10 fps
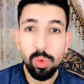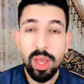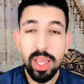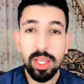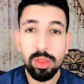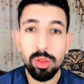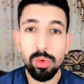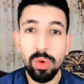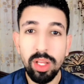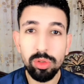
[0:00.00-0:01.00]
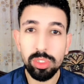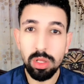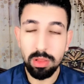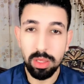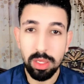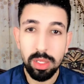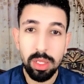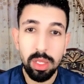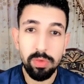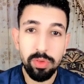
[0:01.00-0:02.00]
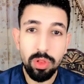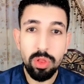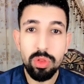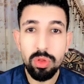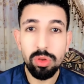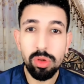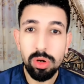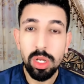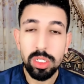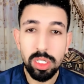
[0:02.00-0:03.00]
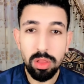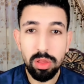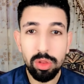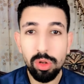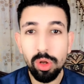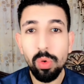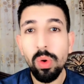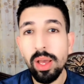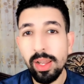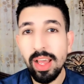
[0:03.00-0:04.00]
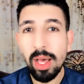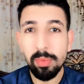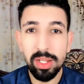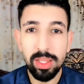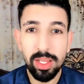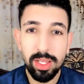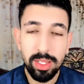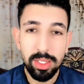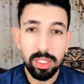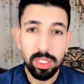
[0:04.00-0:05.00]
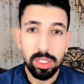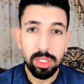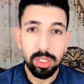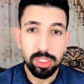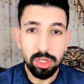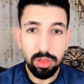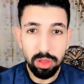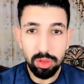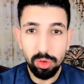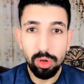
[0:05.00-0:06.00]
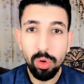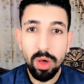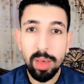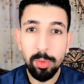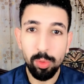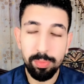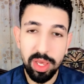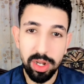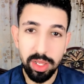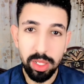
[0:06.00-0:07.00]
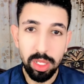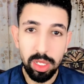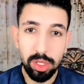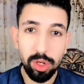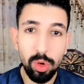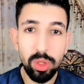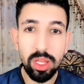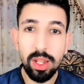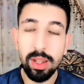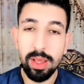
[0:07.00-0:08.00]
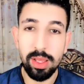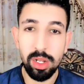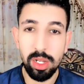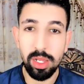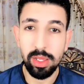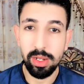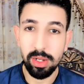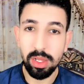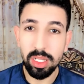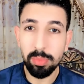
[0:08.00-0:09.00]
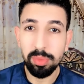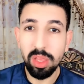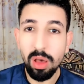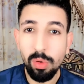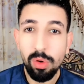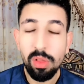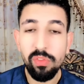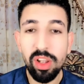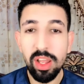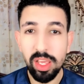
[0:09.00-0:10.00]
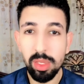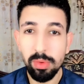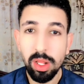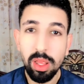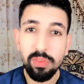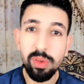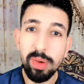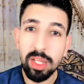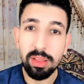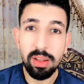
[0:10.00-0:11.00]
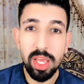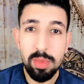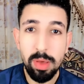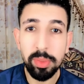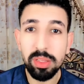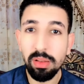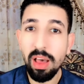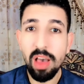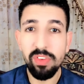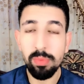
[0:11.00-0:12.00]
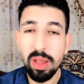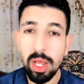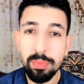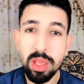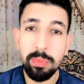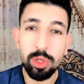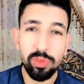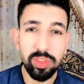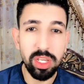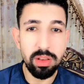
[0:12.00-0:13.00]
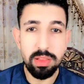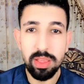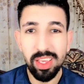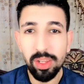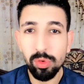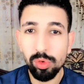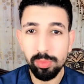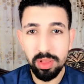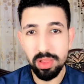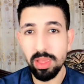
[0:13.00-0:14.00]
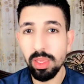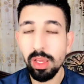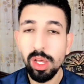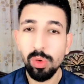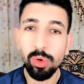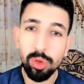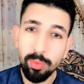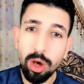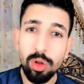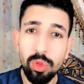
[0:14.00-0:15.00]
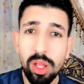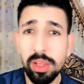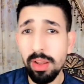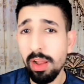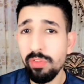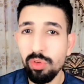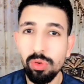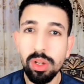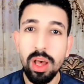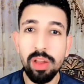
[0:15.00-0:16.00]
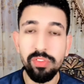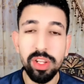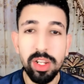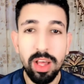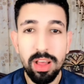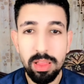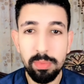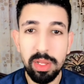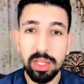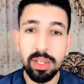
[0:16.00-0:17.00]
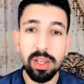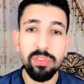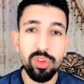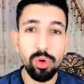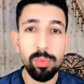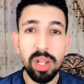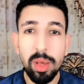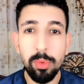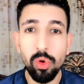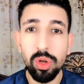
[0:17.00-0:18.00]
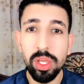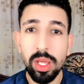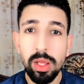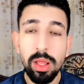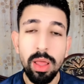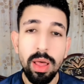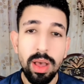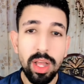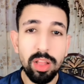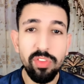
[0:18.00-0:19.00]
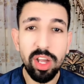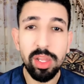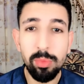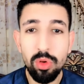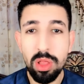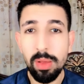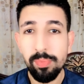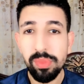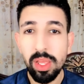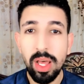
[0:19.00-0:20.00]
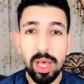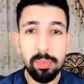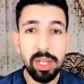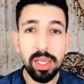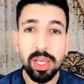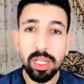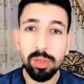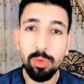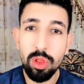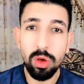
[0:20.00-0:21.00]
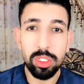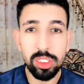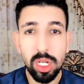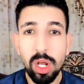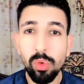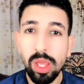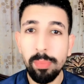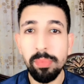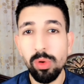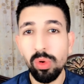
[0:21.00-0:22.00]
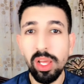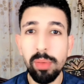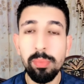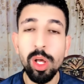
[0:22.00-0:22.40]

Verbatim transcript: واحد وعنده شخصيه فينيسيوس جونيور شخصيته ان هو اللي عمل ده شخصيته اللي هو عمله امبارح ان هو طلع الغضب بتاعه في اللعيبه في بعض اللعيبه بتطلعها في الملعب زي ما شفنا كريستيانو وميسي ونيمار ودانيال الفيس كلنا عارفين اللي حصل مع دانيال الفيس وهو بيلعب الركنيه حدفوا عليه موزه عمل ايه خد الموزه وقشرها وكمل ولعب